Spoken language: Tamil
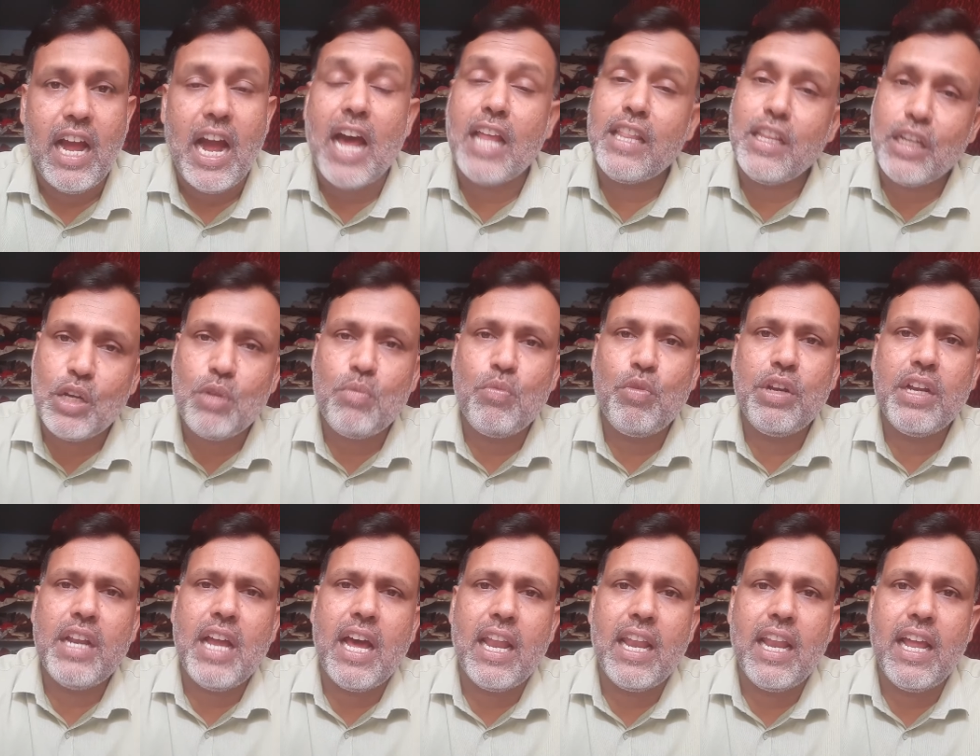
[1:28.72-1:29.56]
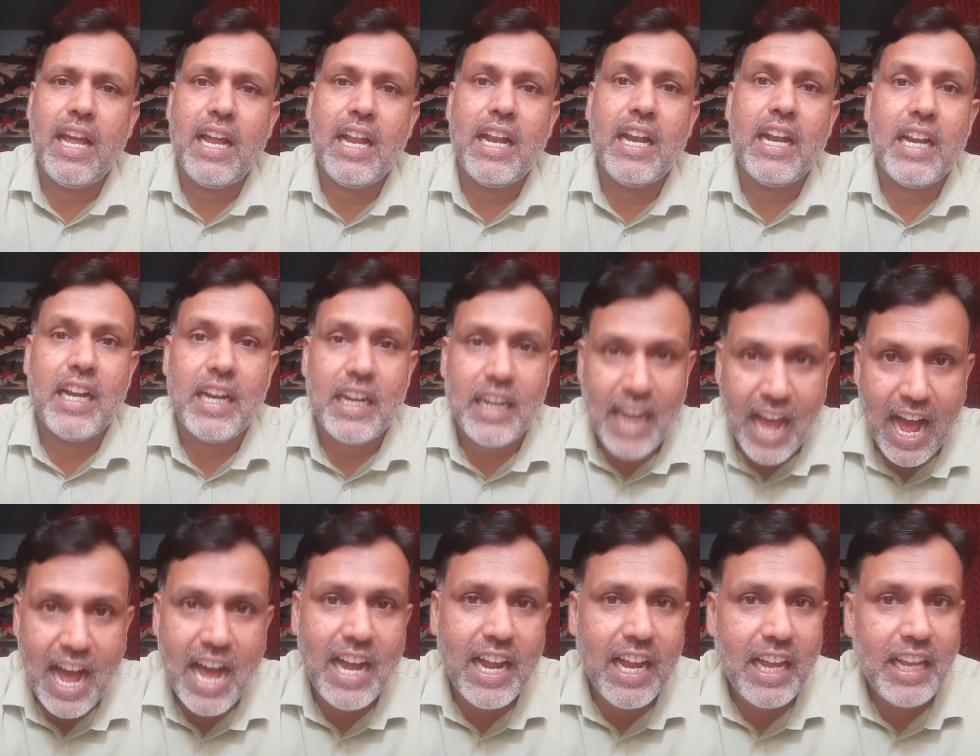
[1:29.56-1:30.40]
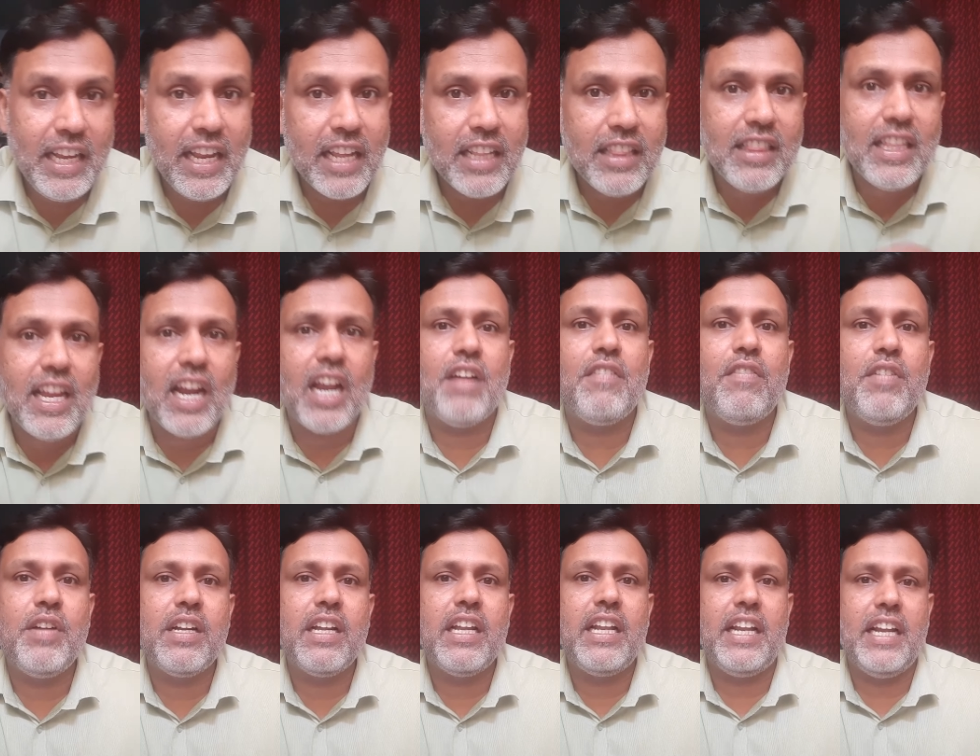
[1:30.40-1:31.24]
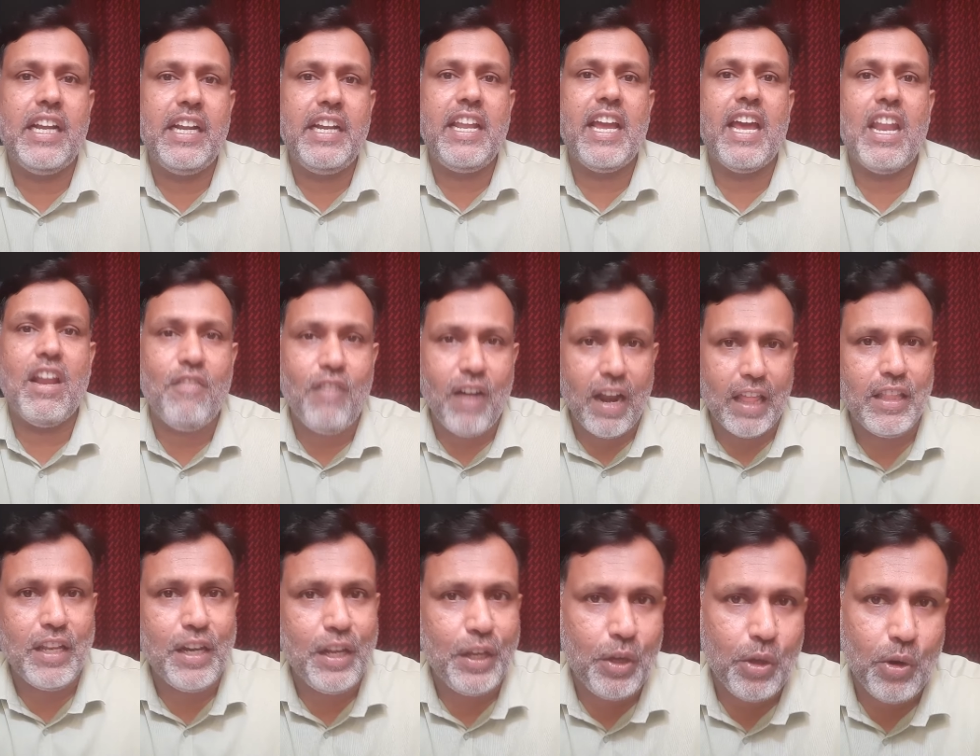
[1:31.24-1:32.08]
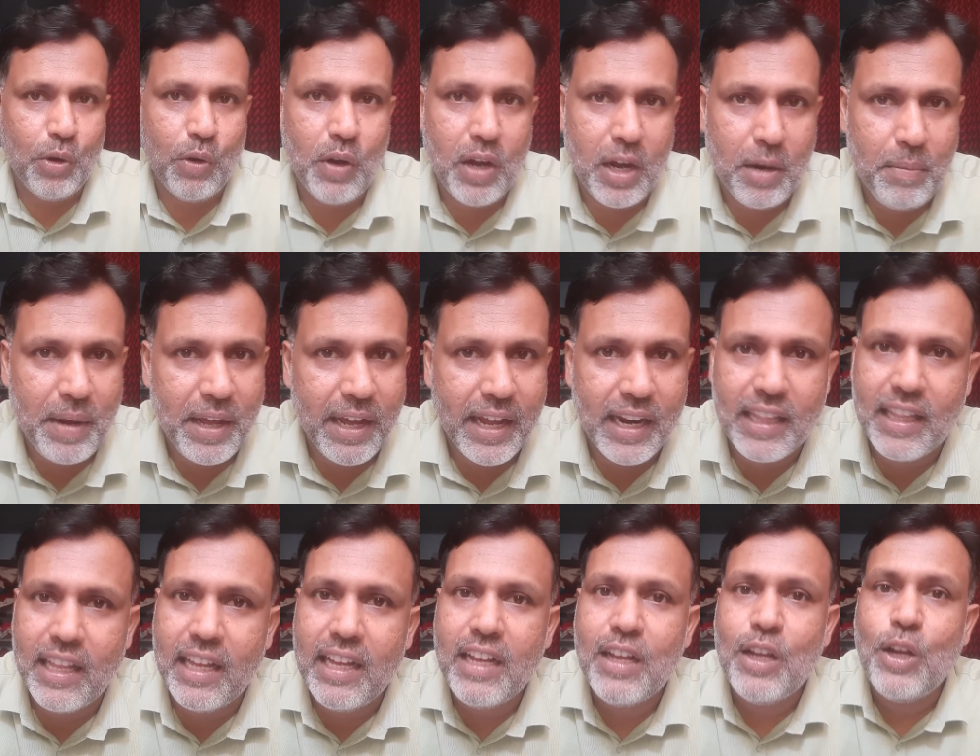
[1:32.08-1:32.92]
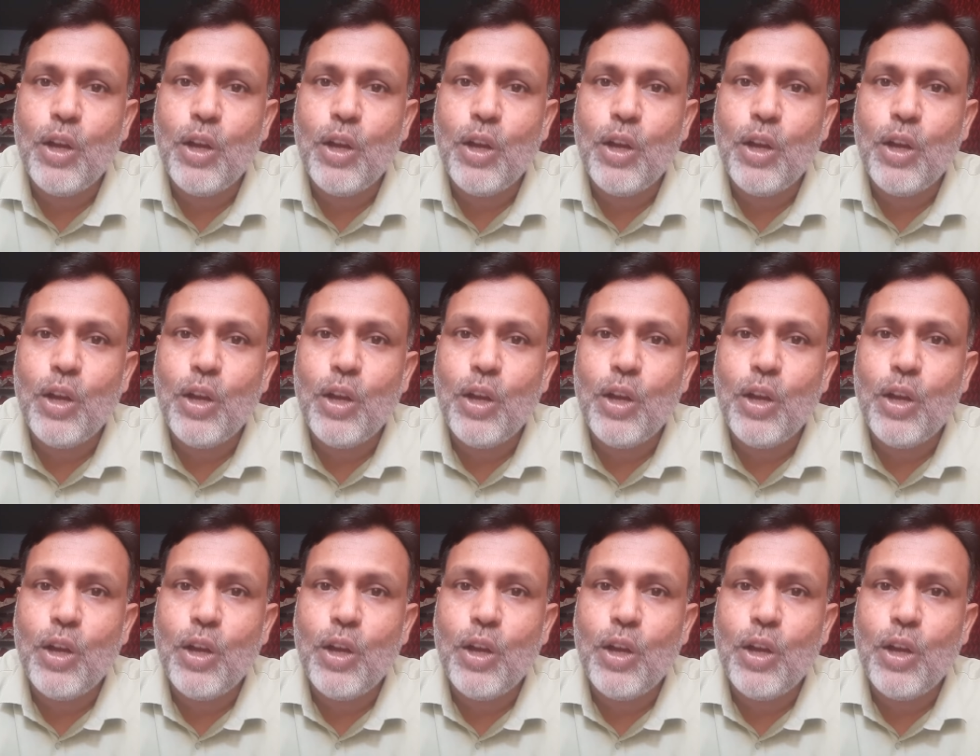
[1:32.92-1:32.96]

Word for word: அதுக்கு முன்னால் நாங்கள் எந்த அளவுக்கு இந்தியாவில் வளர்ந்து நிற்கிறோம் அப்படிங்கிறத